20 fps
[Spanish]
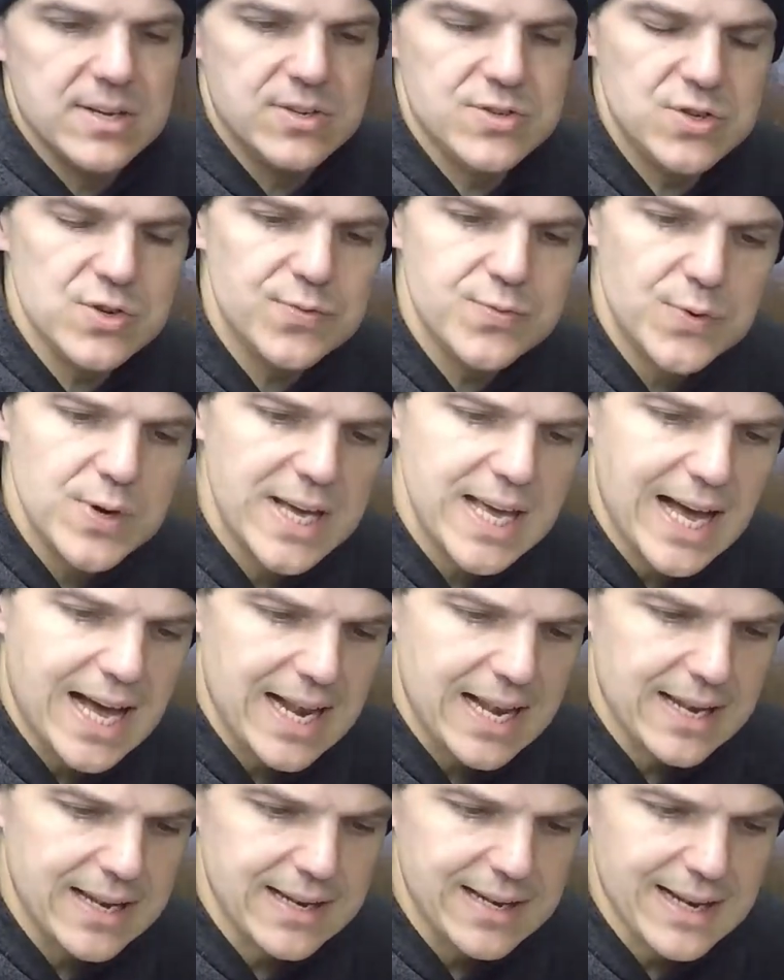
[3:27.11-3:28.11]
yo fui
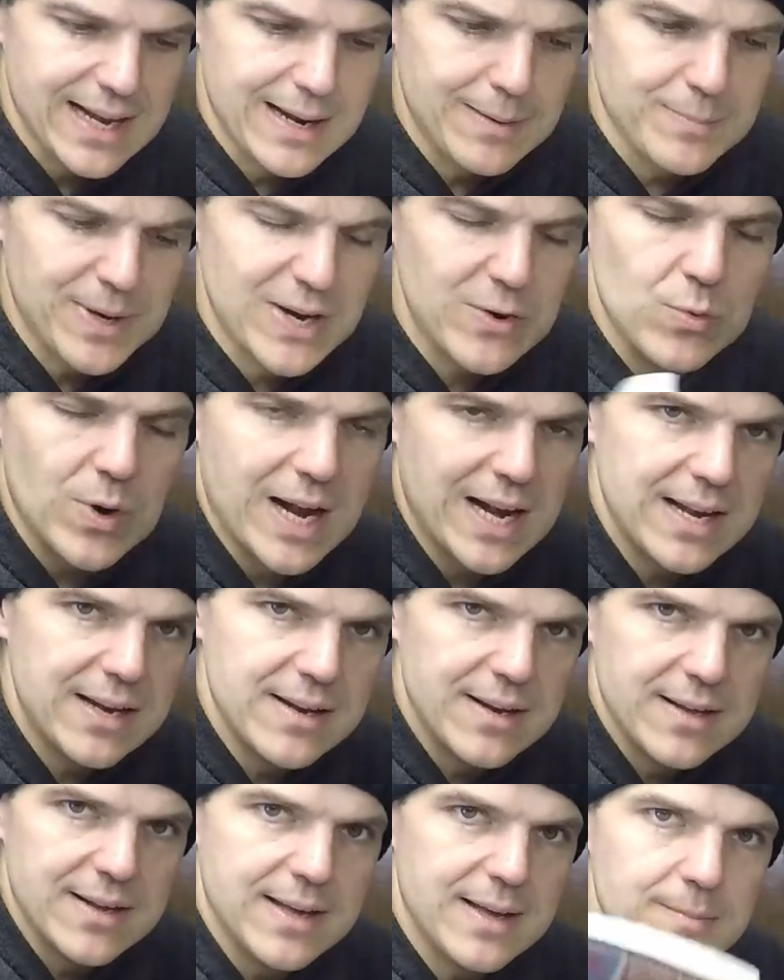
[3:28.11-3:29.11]
al, manual
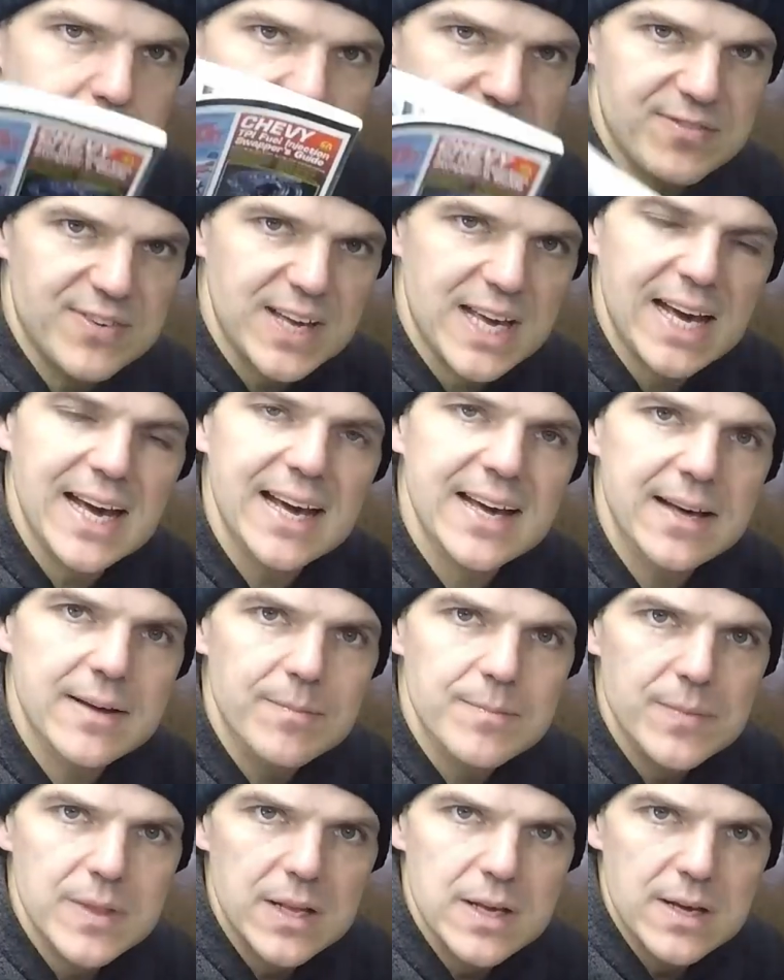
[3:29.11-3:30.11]
y me fijé
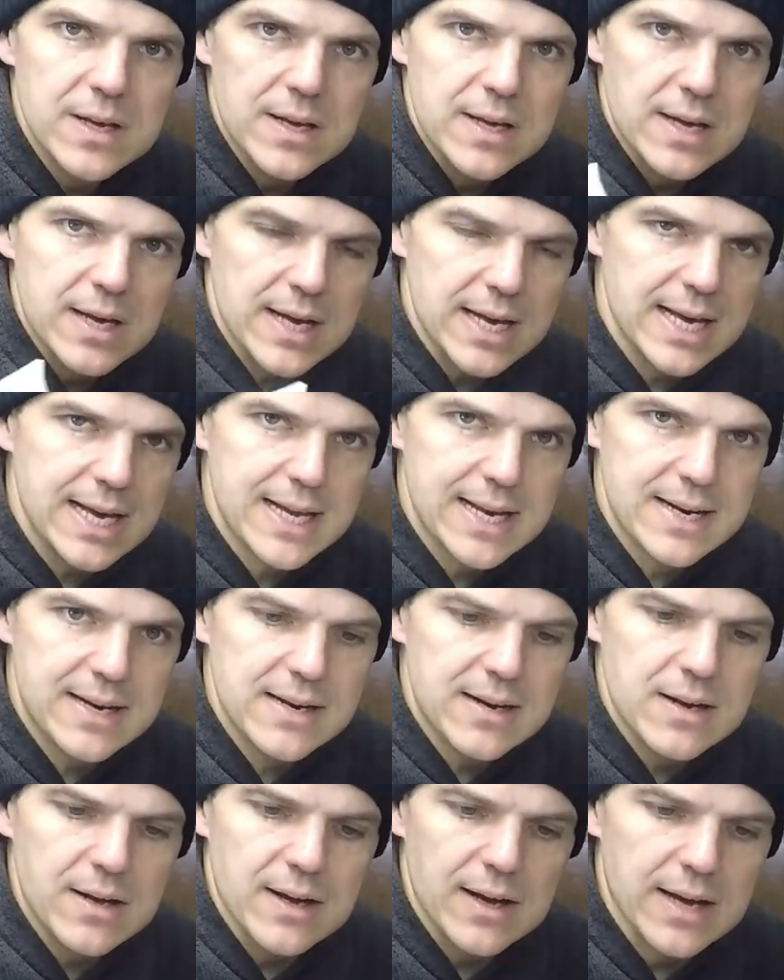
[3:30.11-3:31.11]

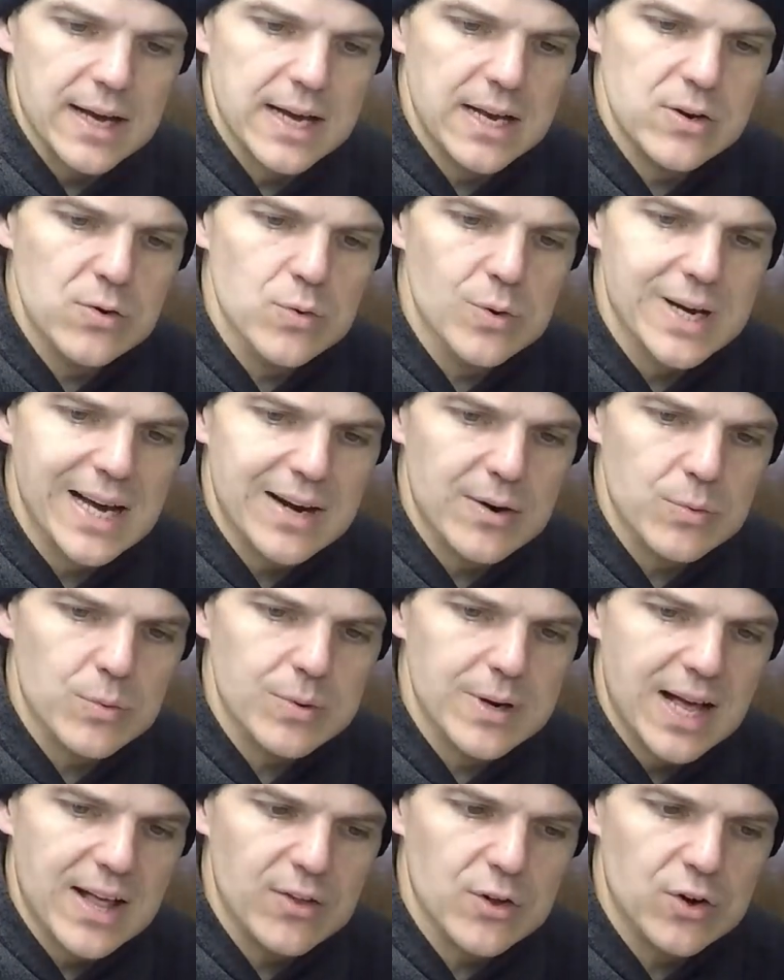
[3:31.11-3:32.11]
en, en, un
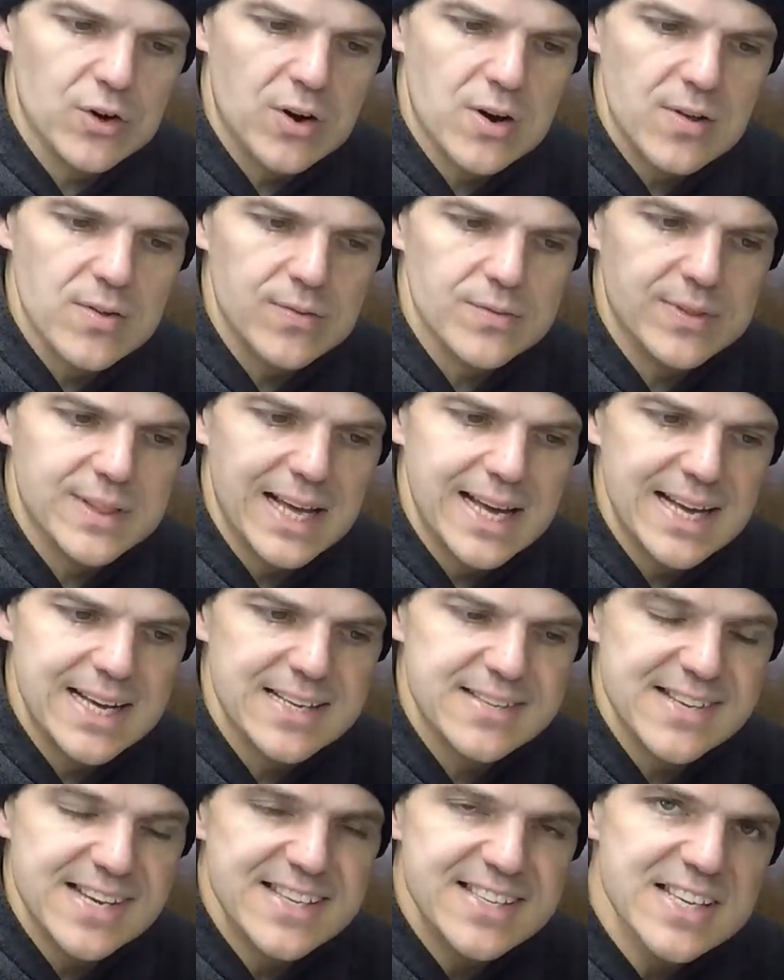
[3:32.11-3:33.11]
carburador de
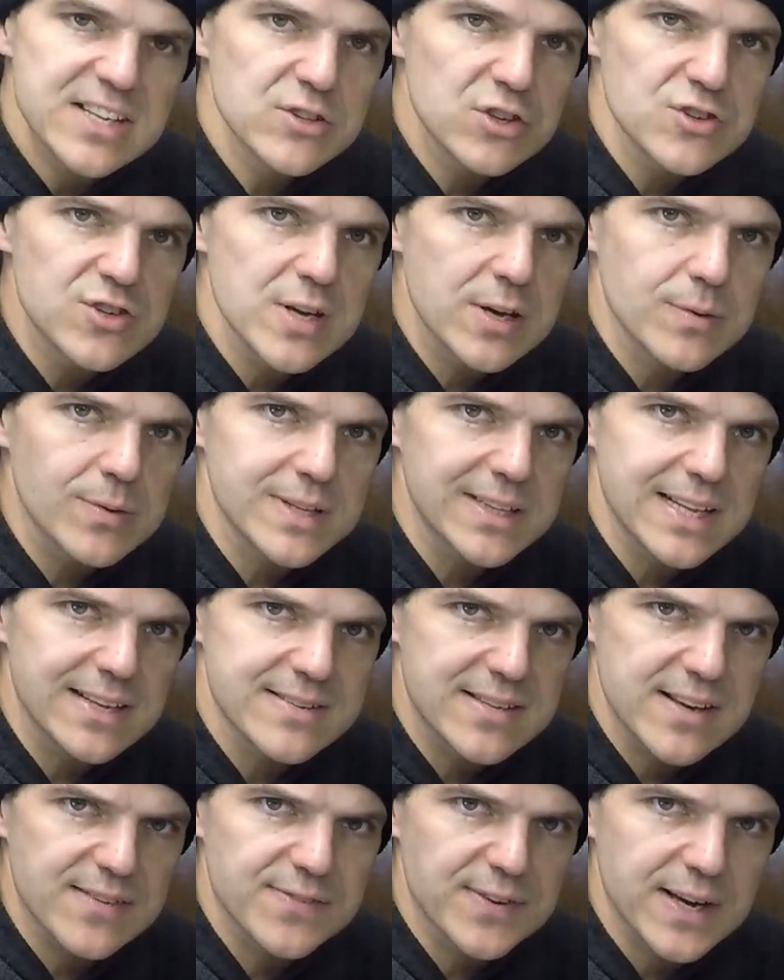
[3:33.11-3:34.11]
650
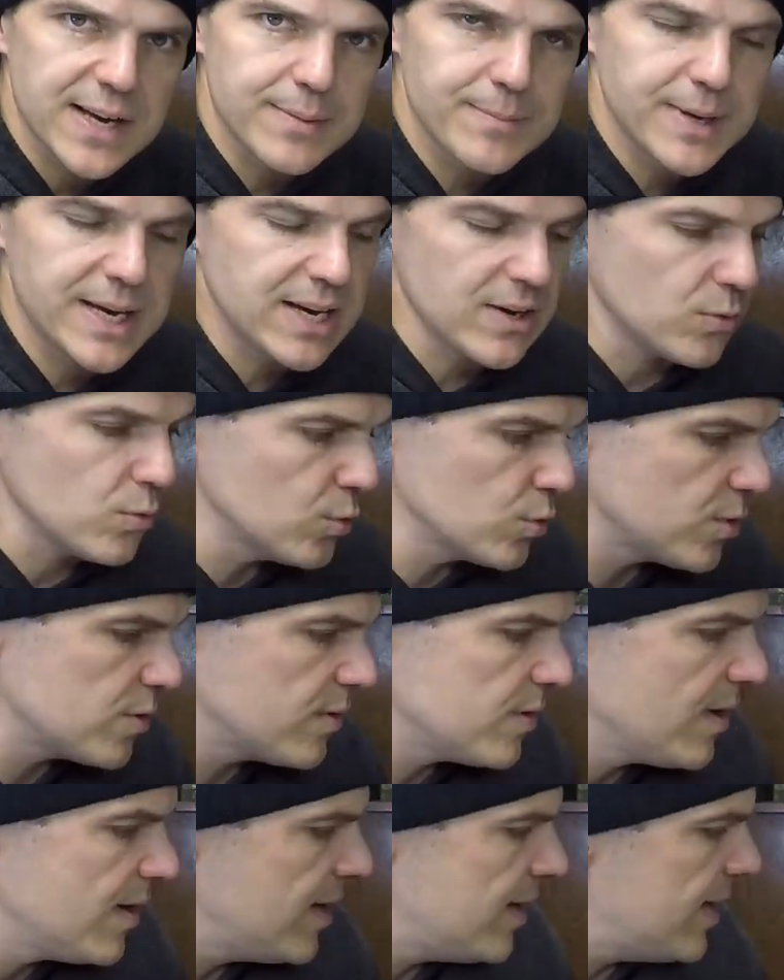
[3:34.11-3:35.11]
CFM, un